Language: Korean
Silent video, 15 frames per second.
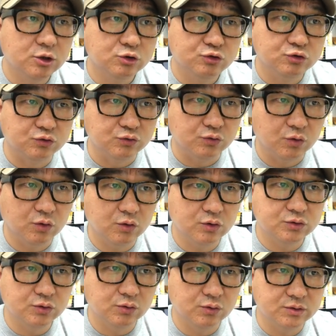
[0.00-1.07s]
주어
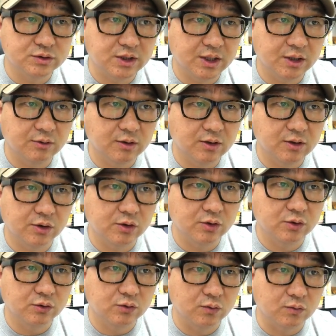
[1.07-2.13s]
조동사의
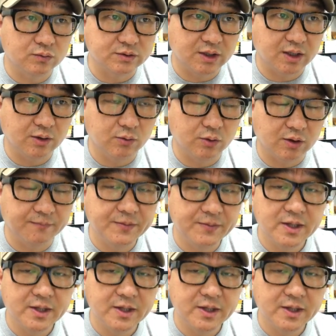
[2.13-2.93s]
과거형, 동사의 원형.